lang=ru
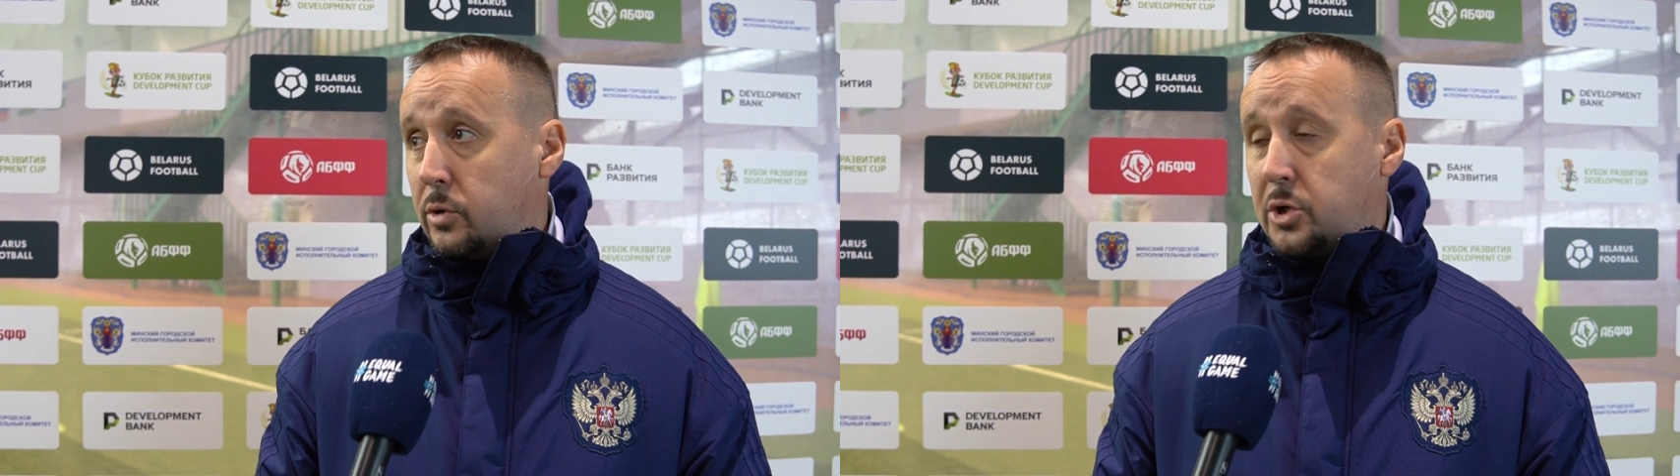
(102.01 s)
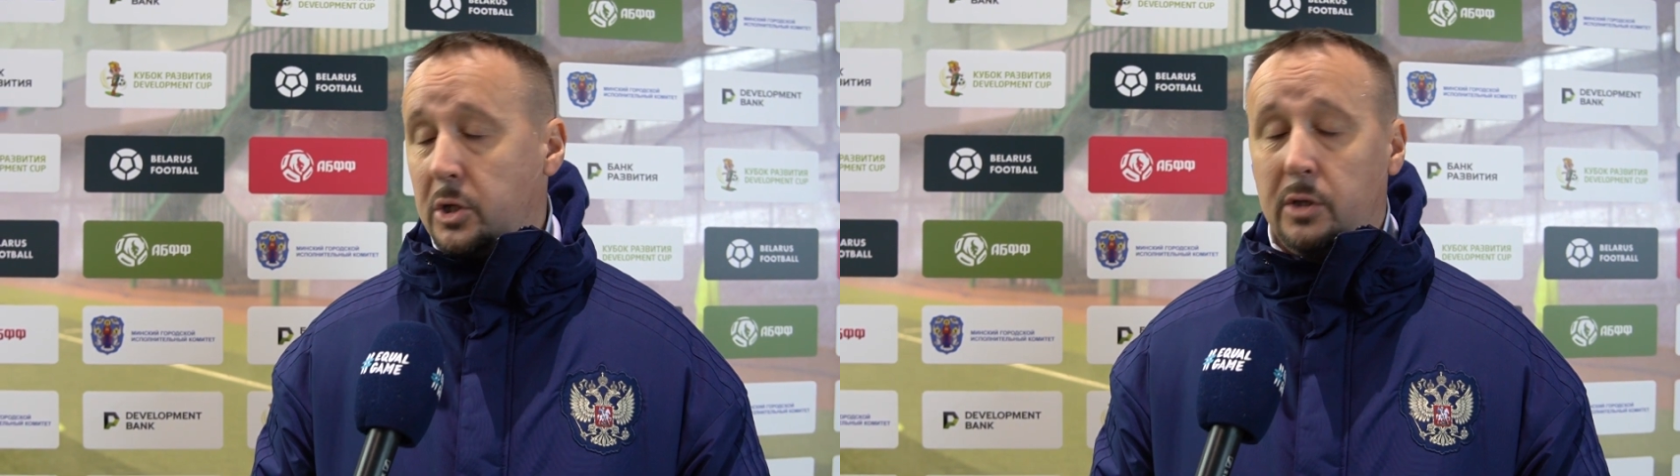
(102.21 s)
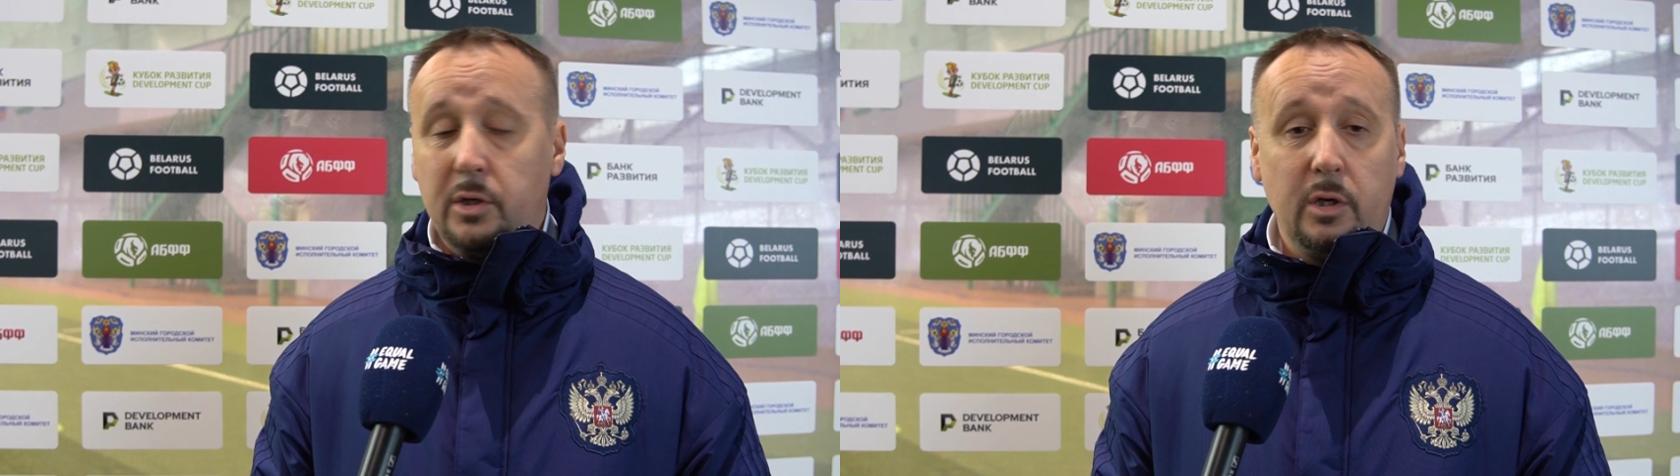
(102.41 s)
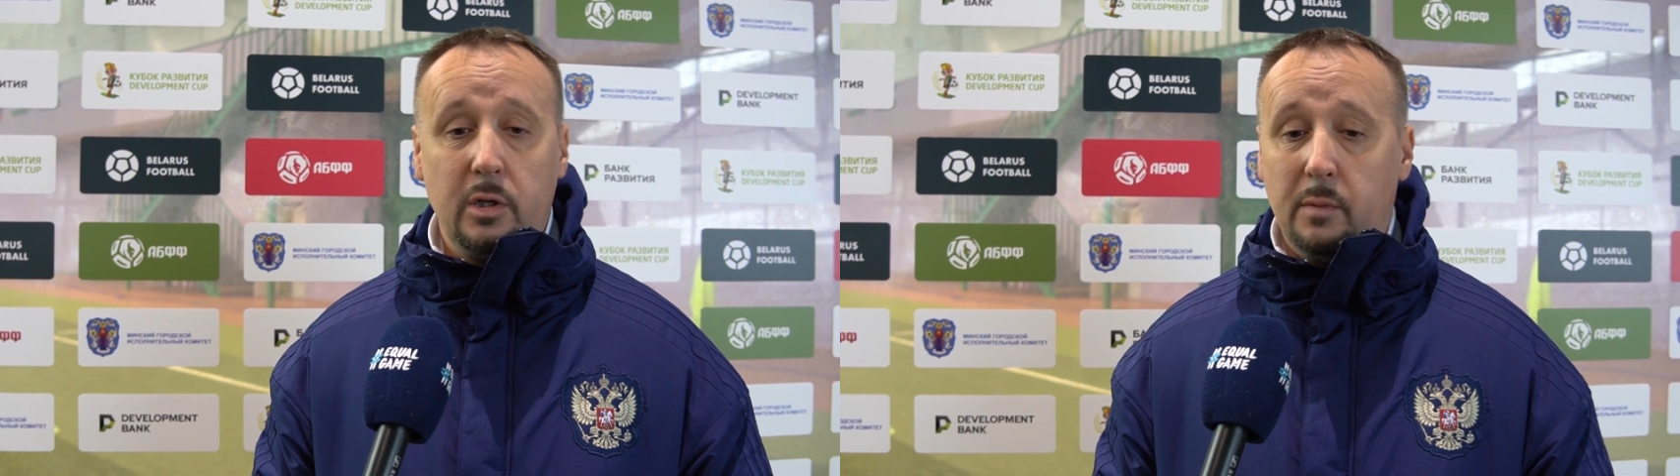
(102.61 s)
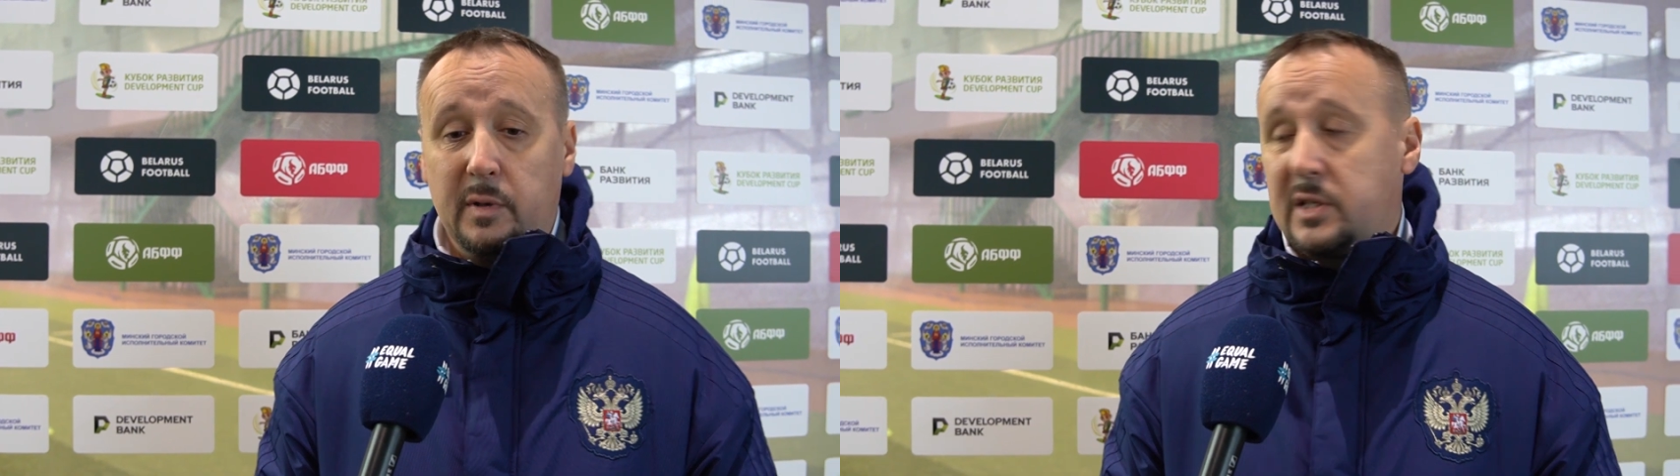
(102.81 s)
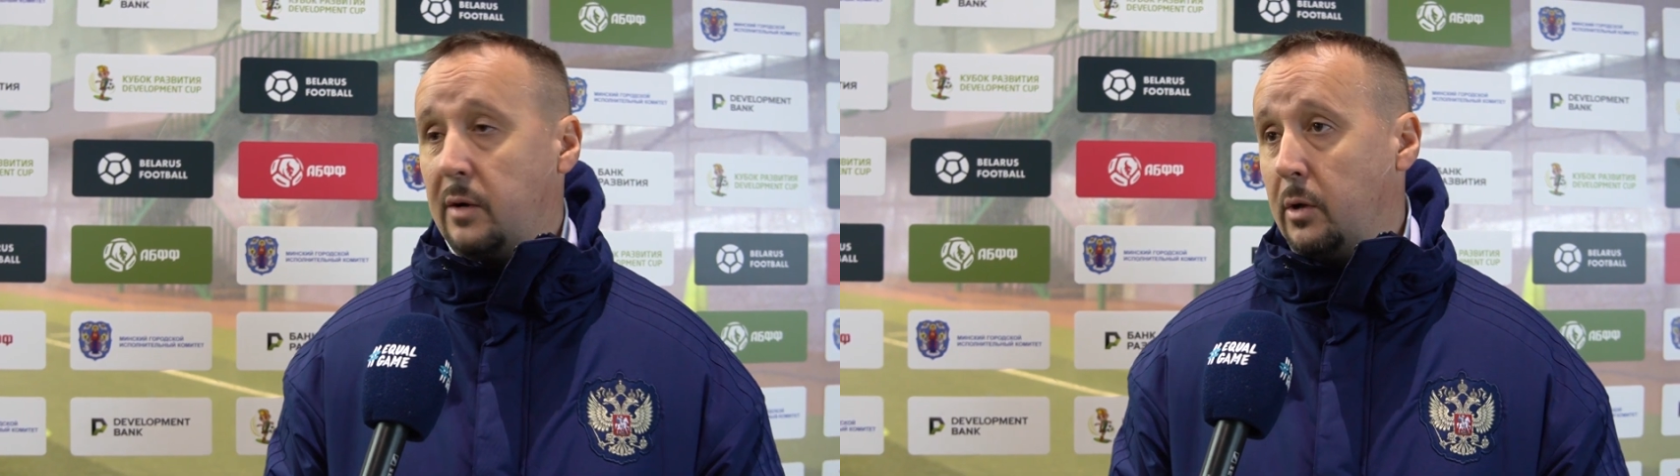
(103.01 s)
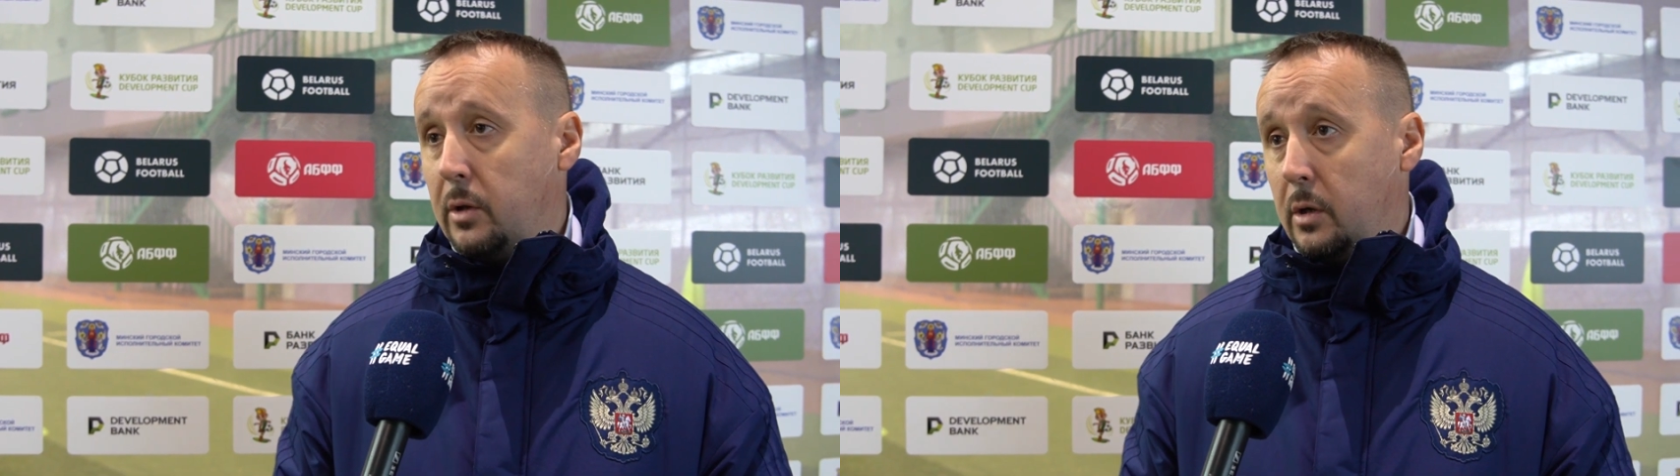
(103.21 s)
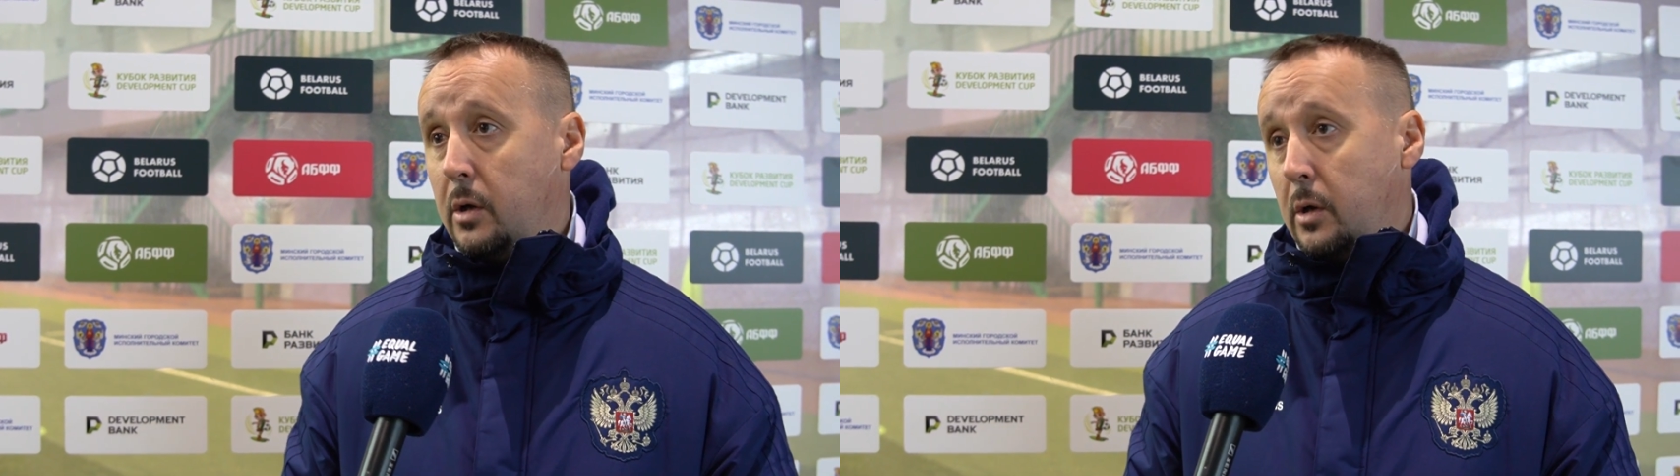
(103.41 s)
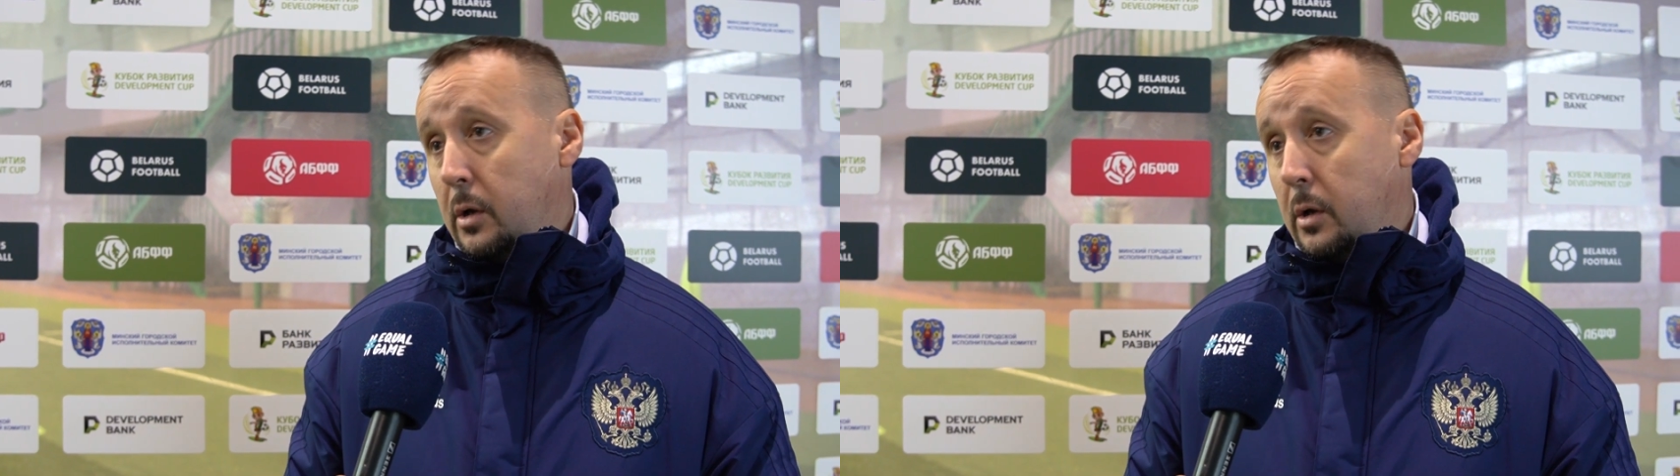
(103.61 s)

точки над «и» не поставлены.